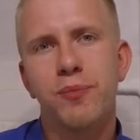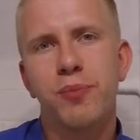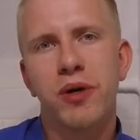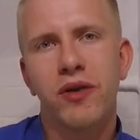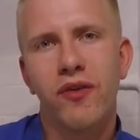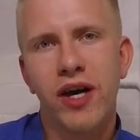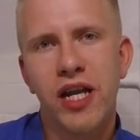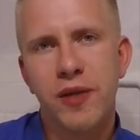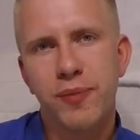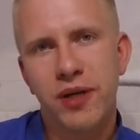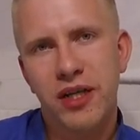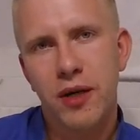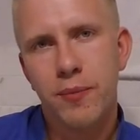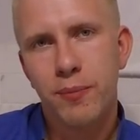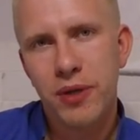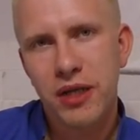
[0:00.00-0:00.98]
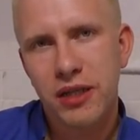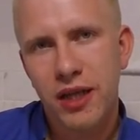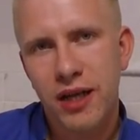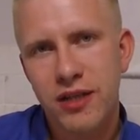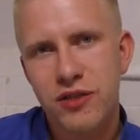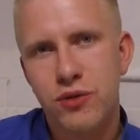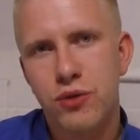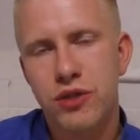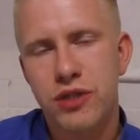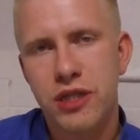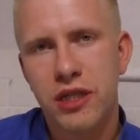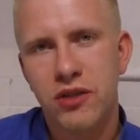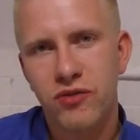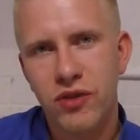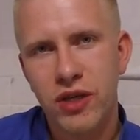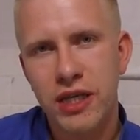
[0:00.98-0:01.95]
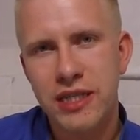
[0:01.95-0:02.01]
поговорить про комплектацию
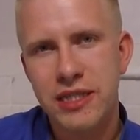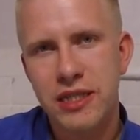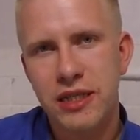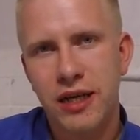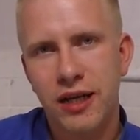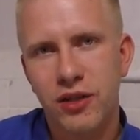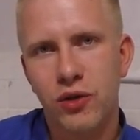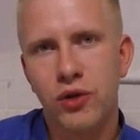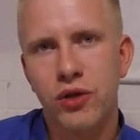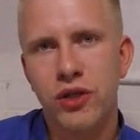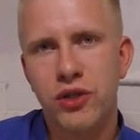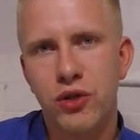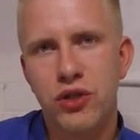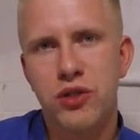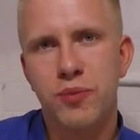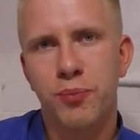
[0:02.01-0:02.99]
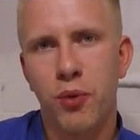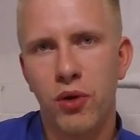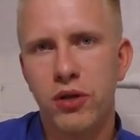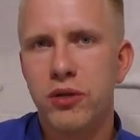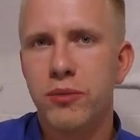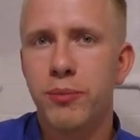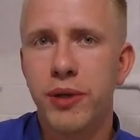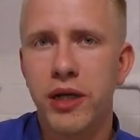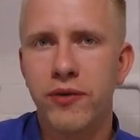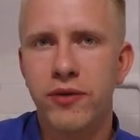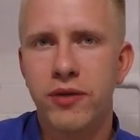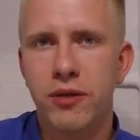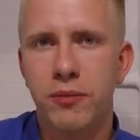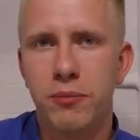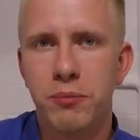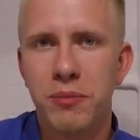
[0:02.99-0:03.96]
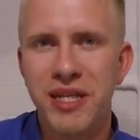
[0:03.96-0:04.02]
C200, которая идет с полным
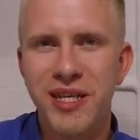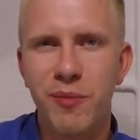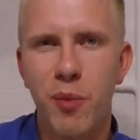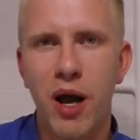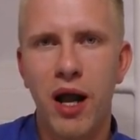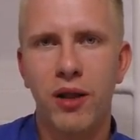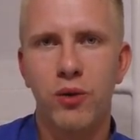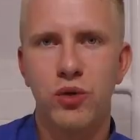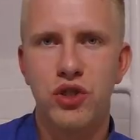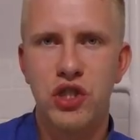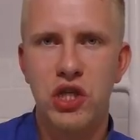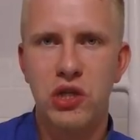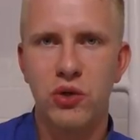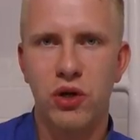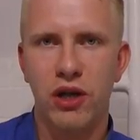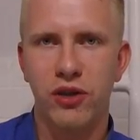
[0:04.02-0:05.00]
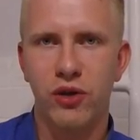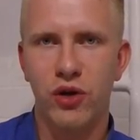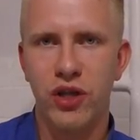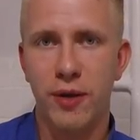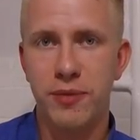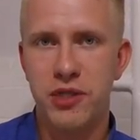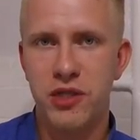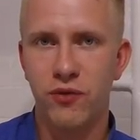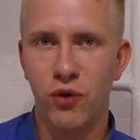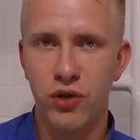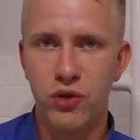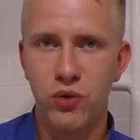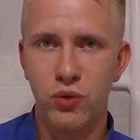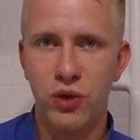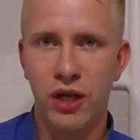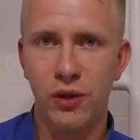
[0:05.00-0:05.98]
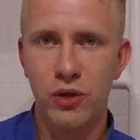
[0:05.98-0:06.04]
приводом, минимальную цену, которую нам
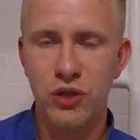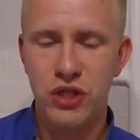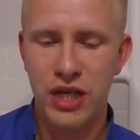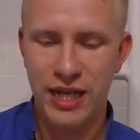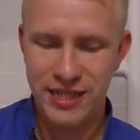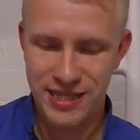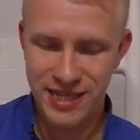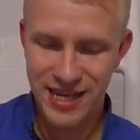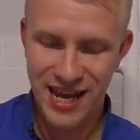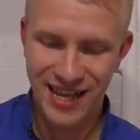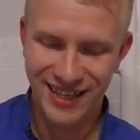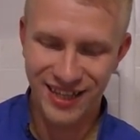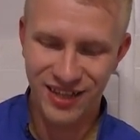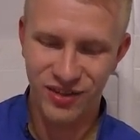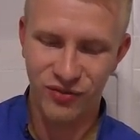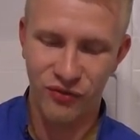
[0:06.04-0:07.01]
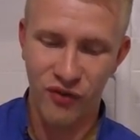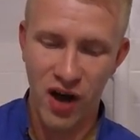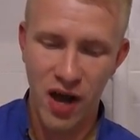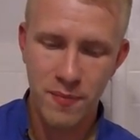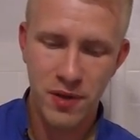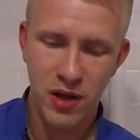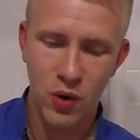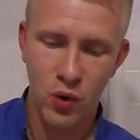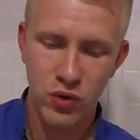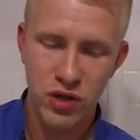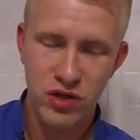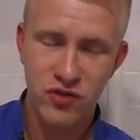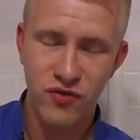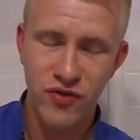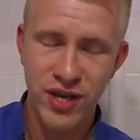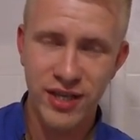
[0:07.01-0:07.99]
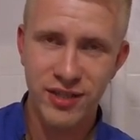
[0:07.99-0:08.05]
сегодня удалось найти, это 2 миллиона
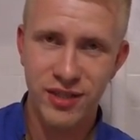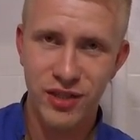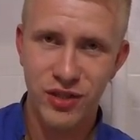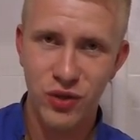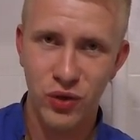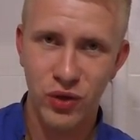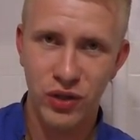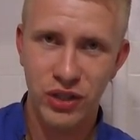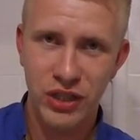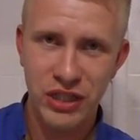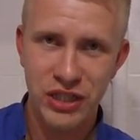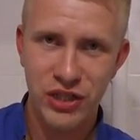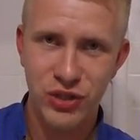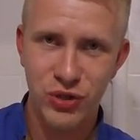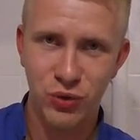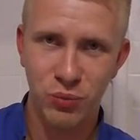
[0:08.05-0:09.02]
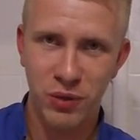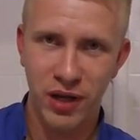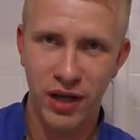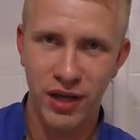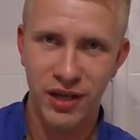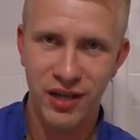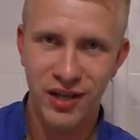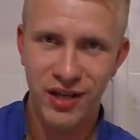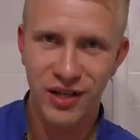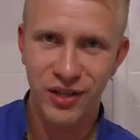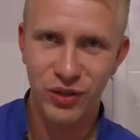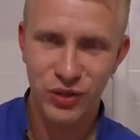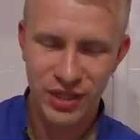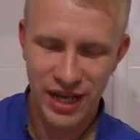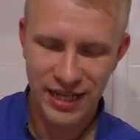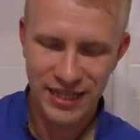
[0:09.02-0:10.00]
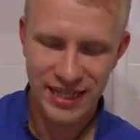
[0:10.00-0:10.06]
240 тысяч рублей.
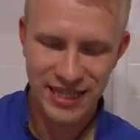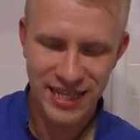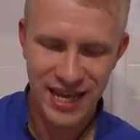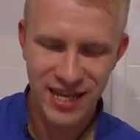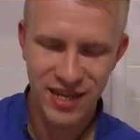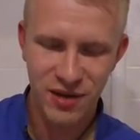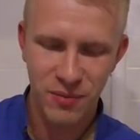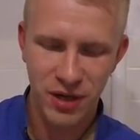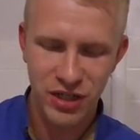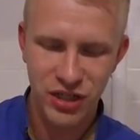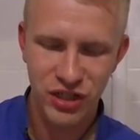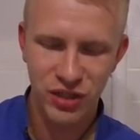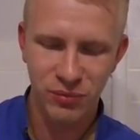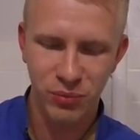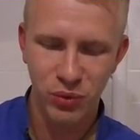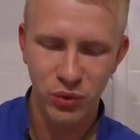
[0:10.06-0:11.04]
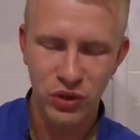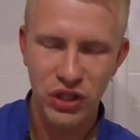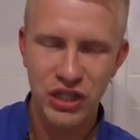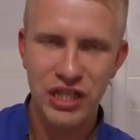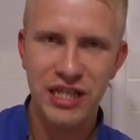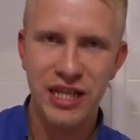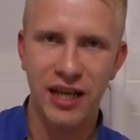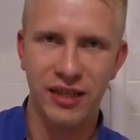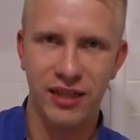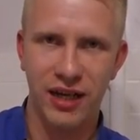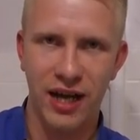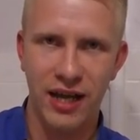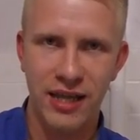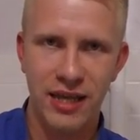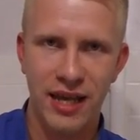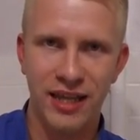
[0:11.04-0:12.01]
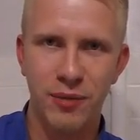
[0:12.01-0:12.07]
Но за эти деньги машина будет идти на
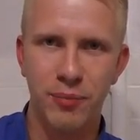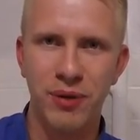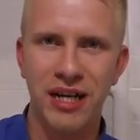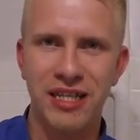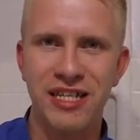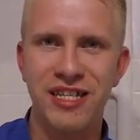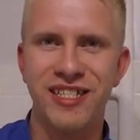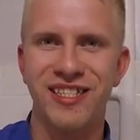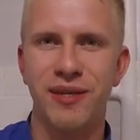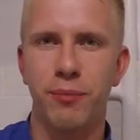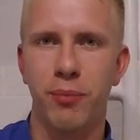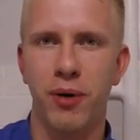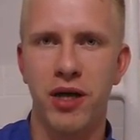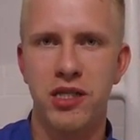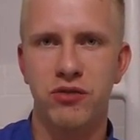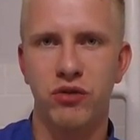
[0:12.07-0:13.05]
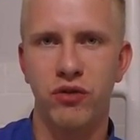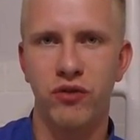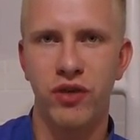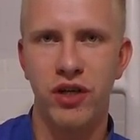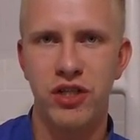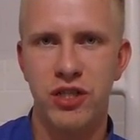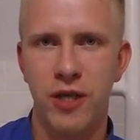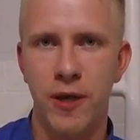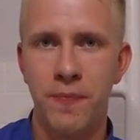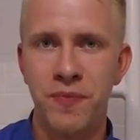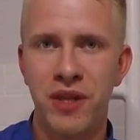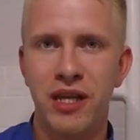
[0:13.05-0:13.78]
ткани. Это практически базовая версия.